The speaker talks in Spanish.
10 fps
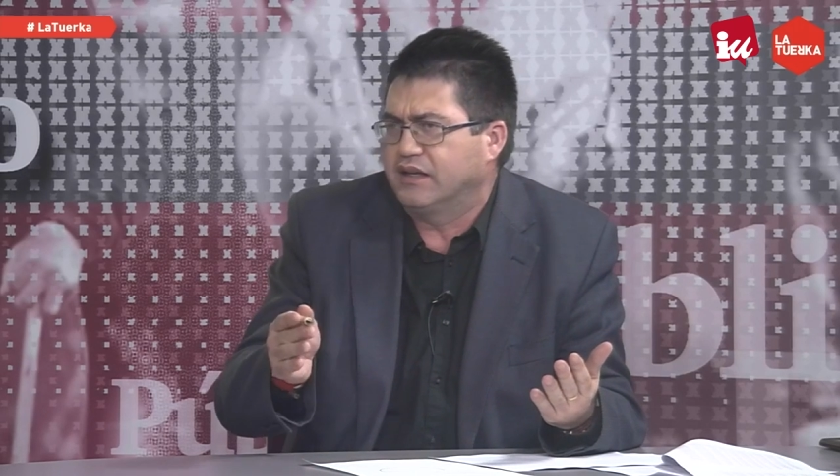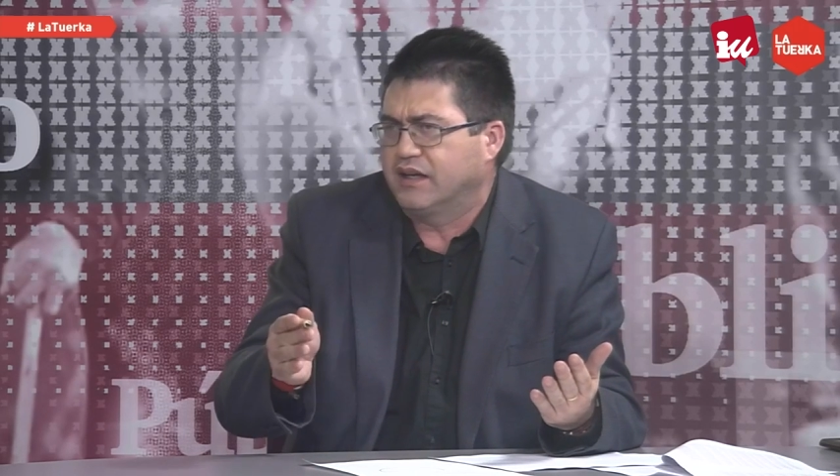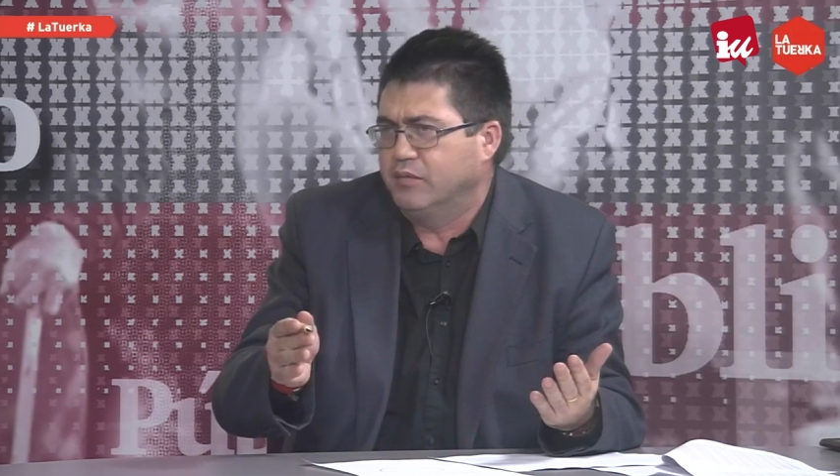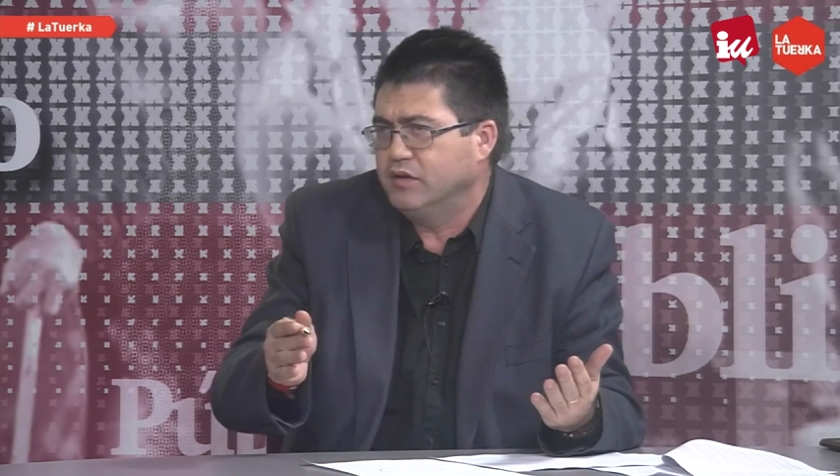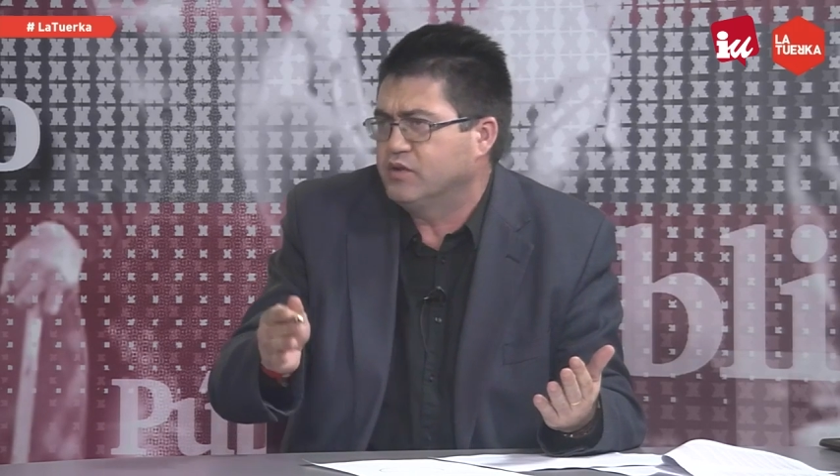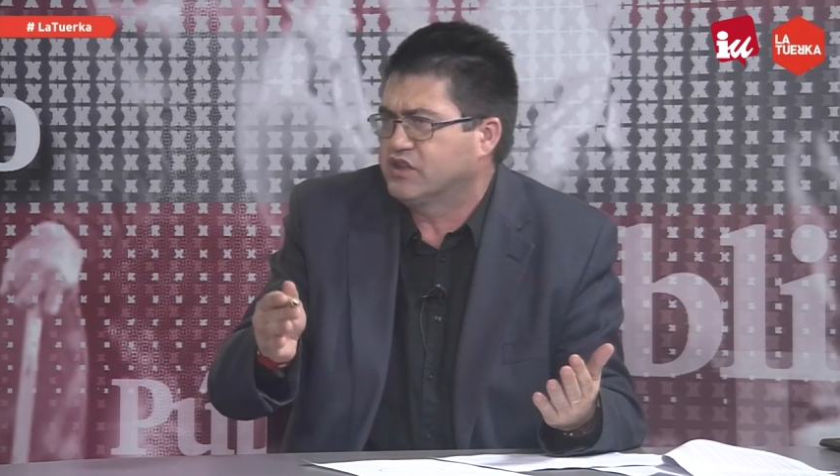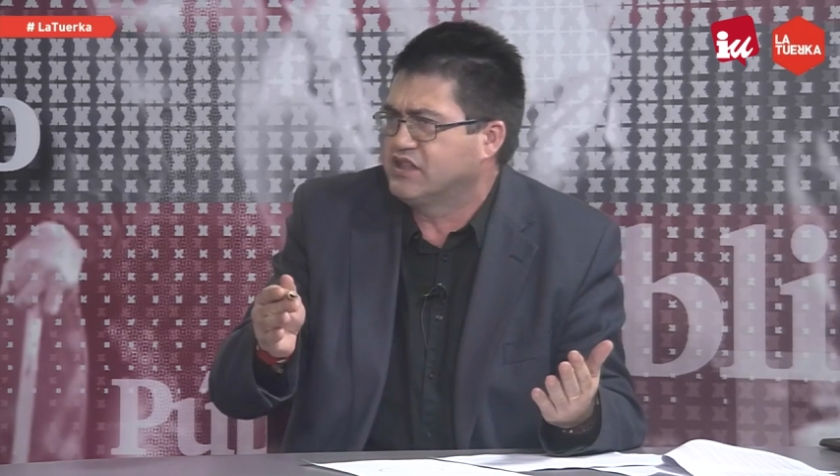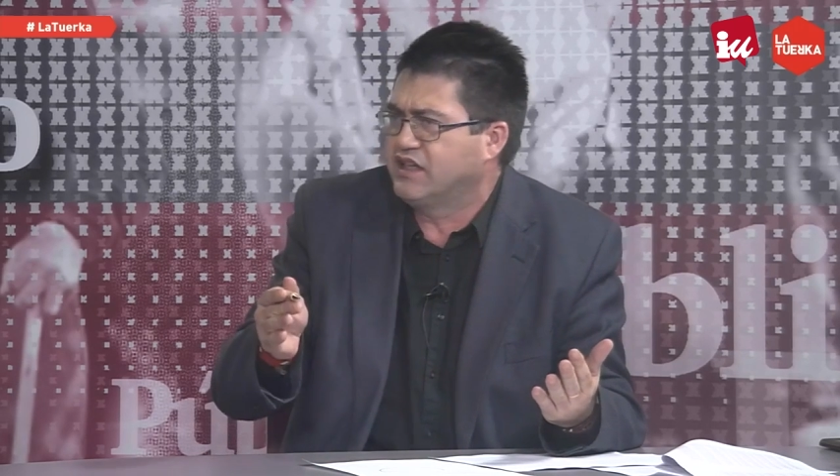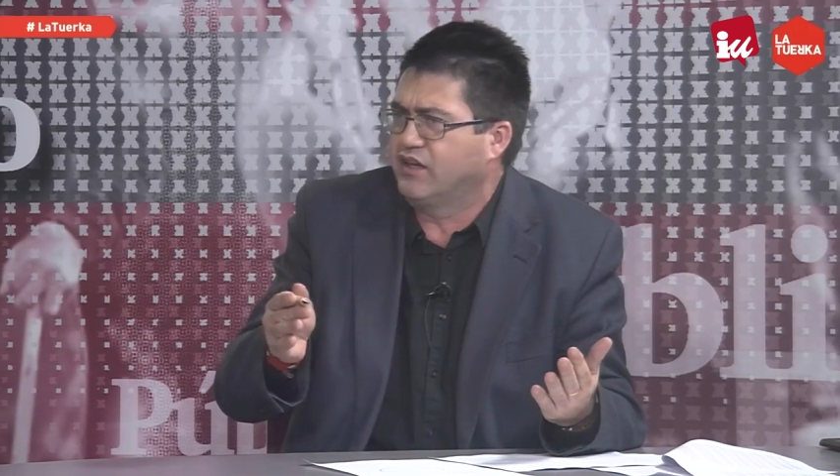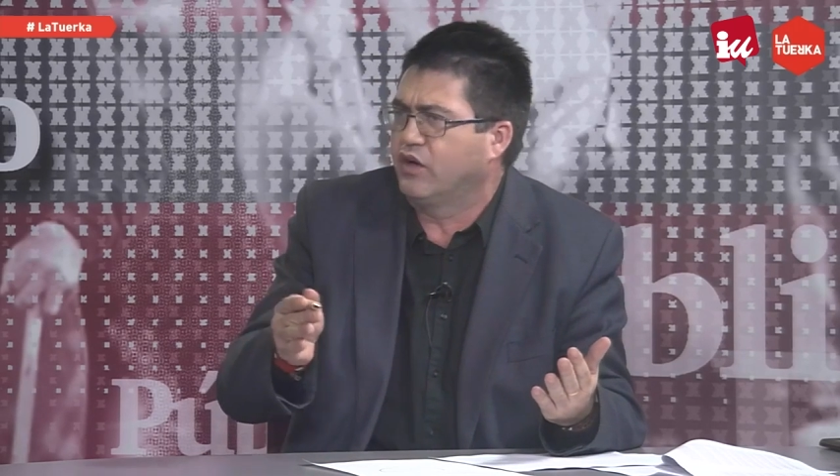que bueno pues que
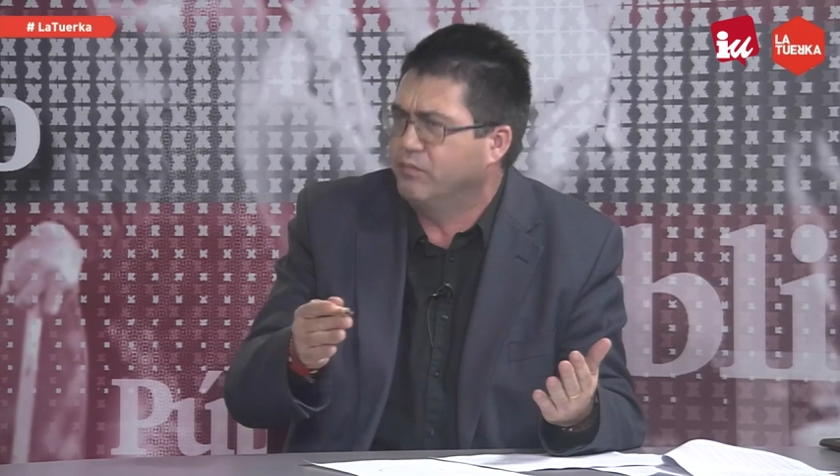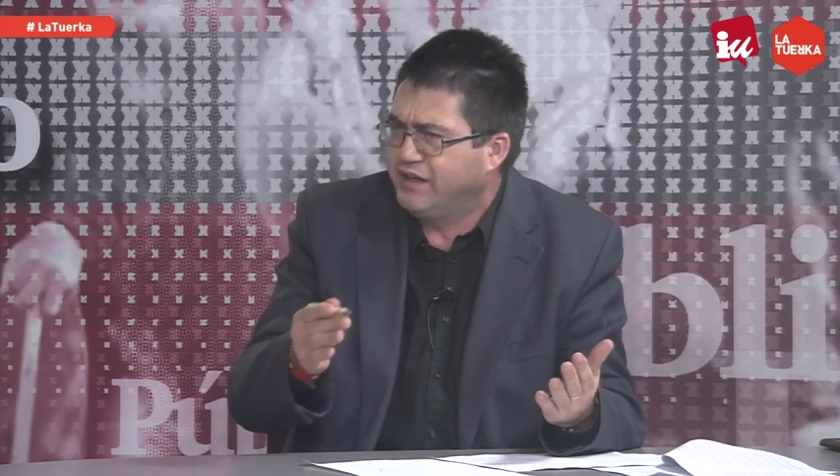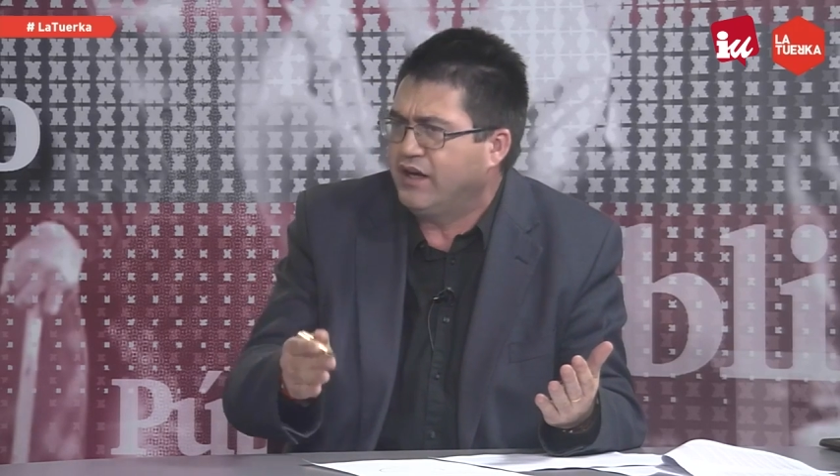se combina